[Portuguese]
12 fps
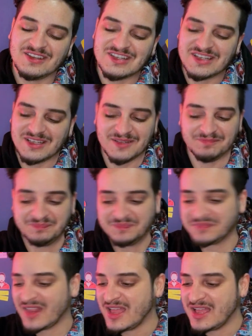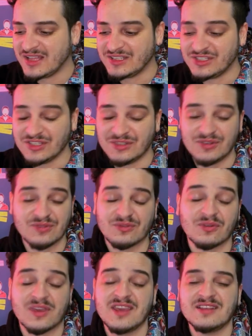De, de, de
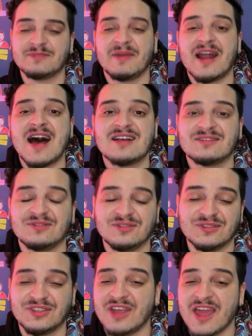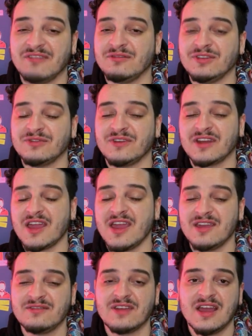do que esperar do, de, rave, de funk
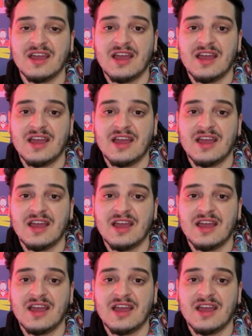rave.